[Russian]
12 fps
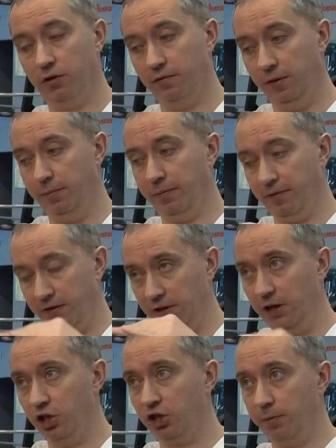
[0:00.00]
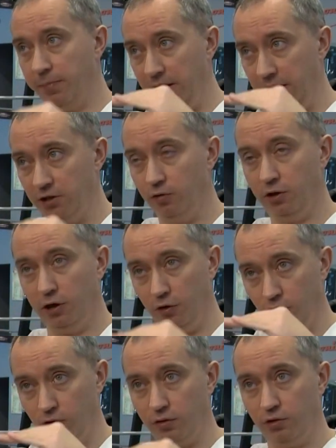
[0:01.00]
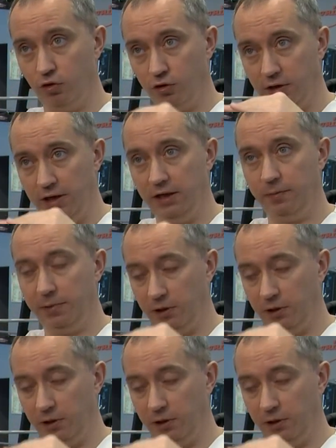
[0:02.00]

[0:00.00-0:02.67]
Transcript: То есть вы фактически полезную нагрузку осуществляете